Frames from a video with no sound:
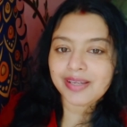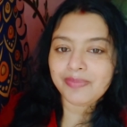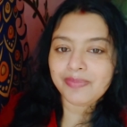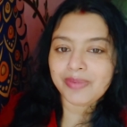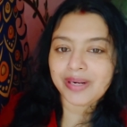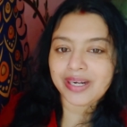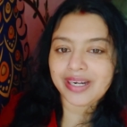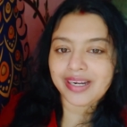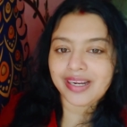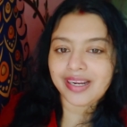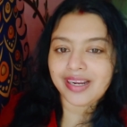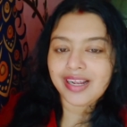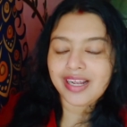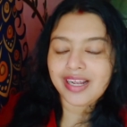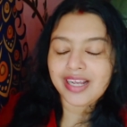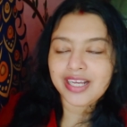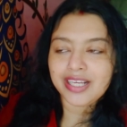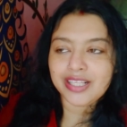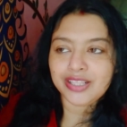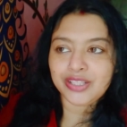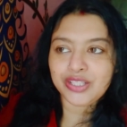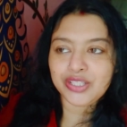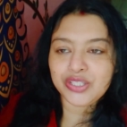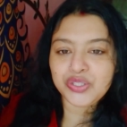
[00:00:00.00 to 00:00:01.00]
মানে
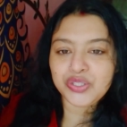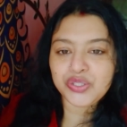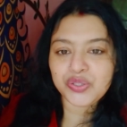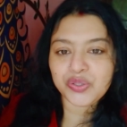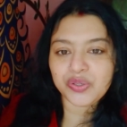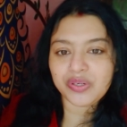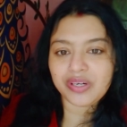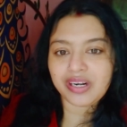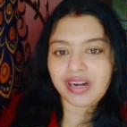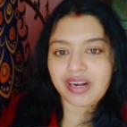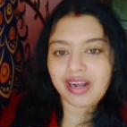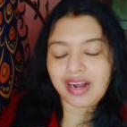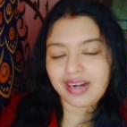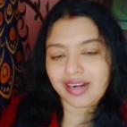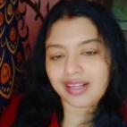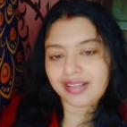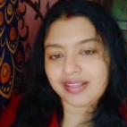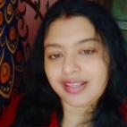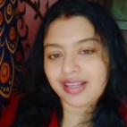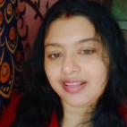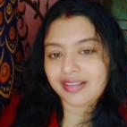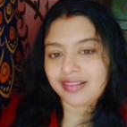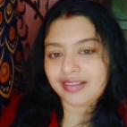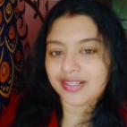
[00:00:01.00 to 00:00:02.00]
তিনজন
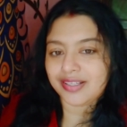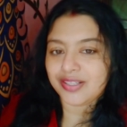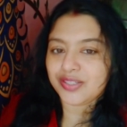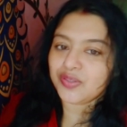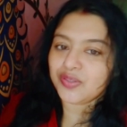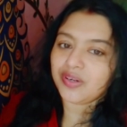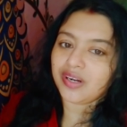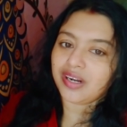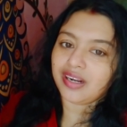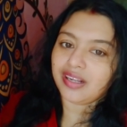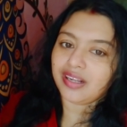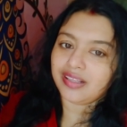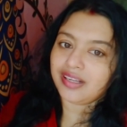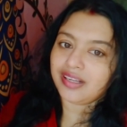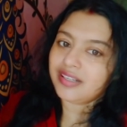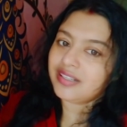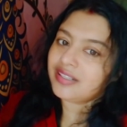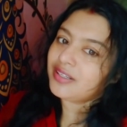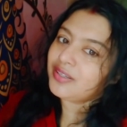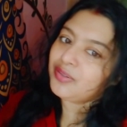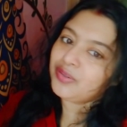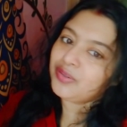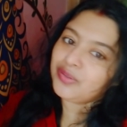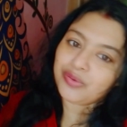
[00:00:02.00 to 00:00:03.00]
আলাদা তিনজন আলাদা
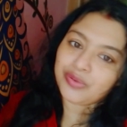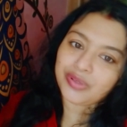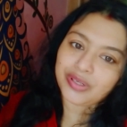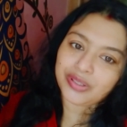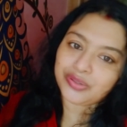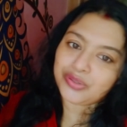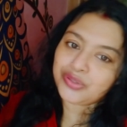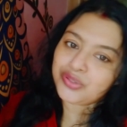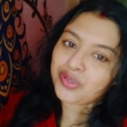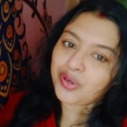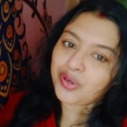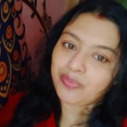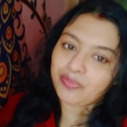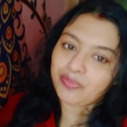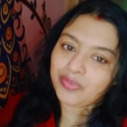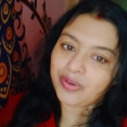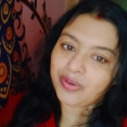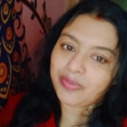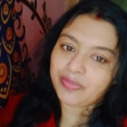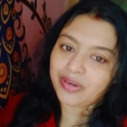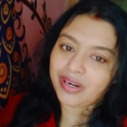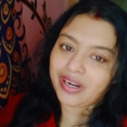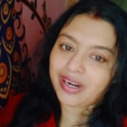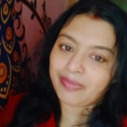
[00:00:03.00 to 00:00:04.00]
কিন্তু ওটা তো সম্ভব
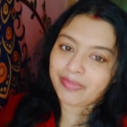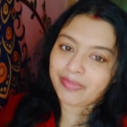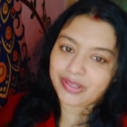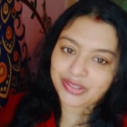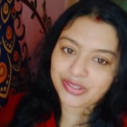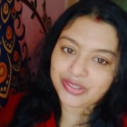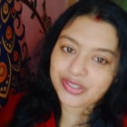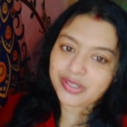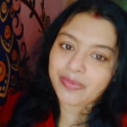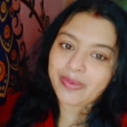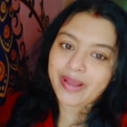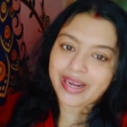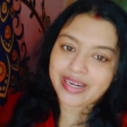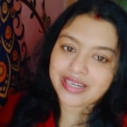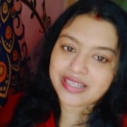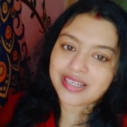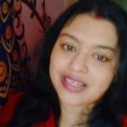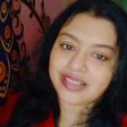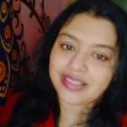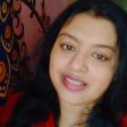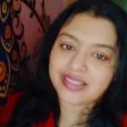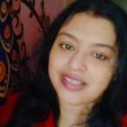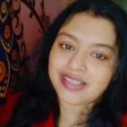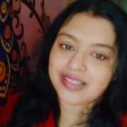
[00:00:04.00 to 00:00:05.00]
নয় আমরা তো সব
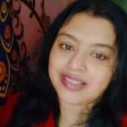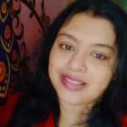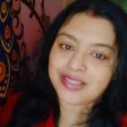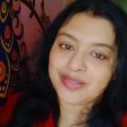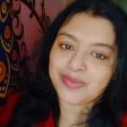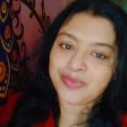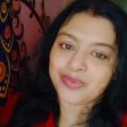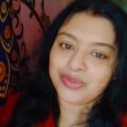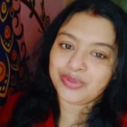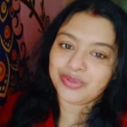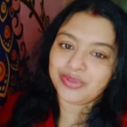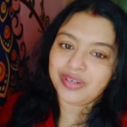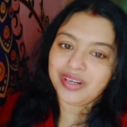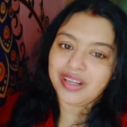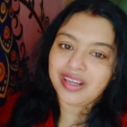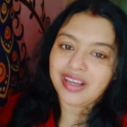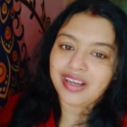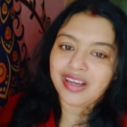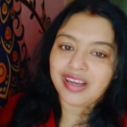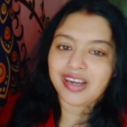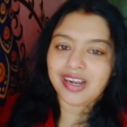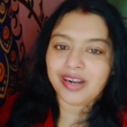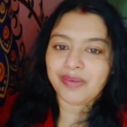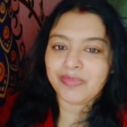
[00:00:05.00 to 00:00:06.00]
একসাথে যাচ্ছি বলুন
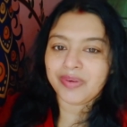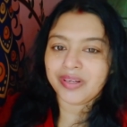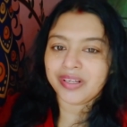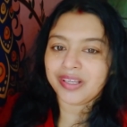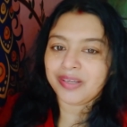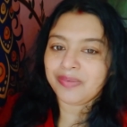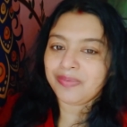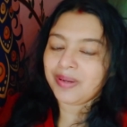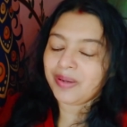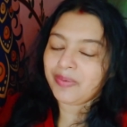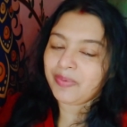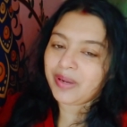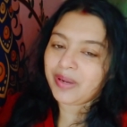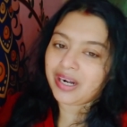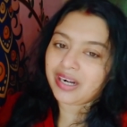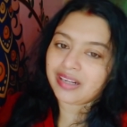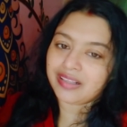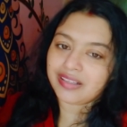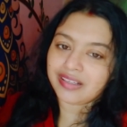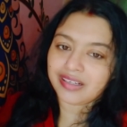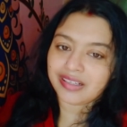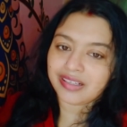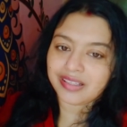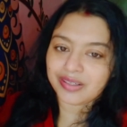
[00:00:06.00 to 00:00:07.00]
আমরা কিভাবে
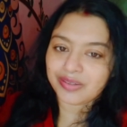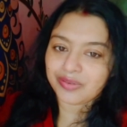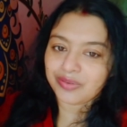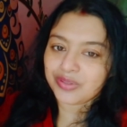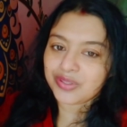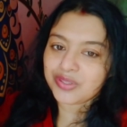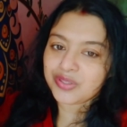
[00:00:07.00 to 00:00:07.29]
আলাদা আলাদা করে